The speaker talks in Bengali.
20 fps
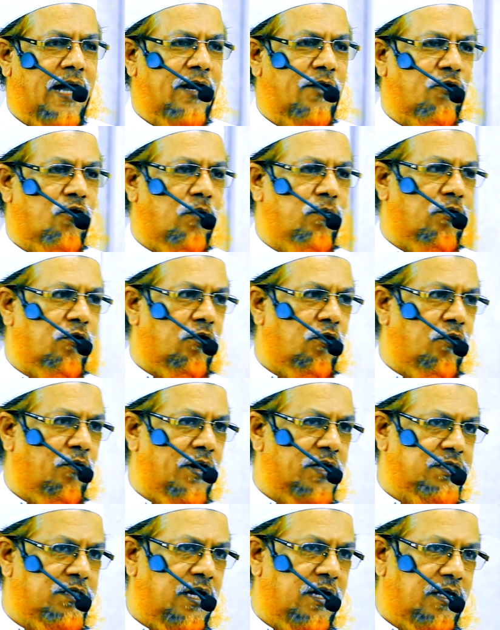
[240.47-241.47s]
আনকমন
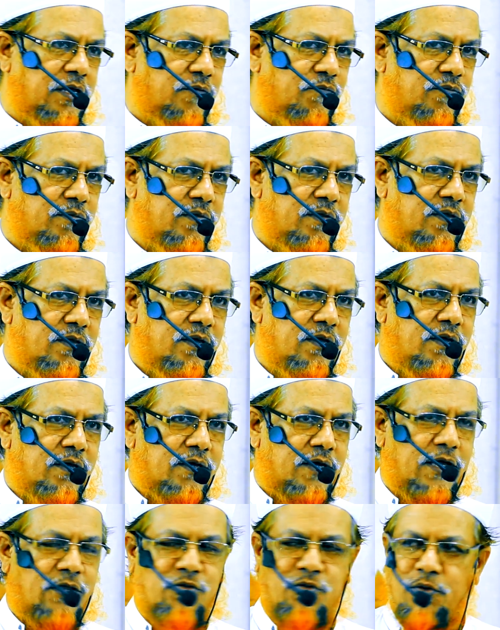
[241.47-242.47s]
হওয়া চাই
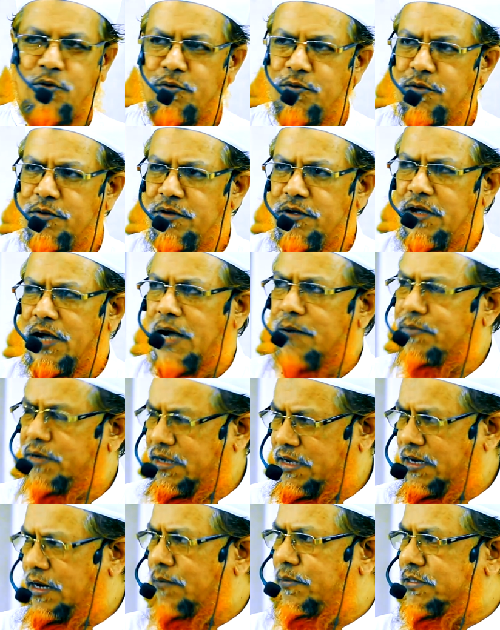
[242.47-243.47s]
কিন্তু আমরা
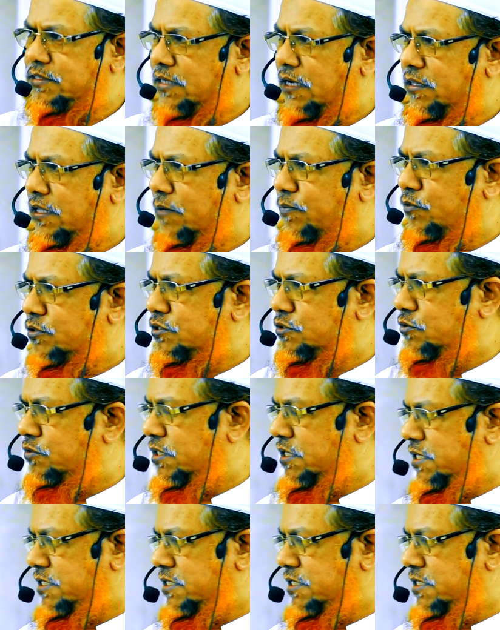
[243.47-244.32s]
কি রামাজানের প্রস্তুতি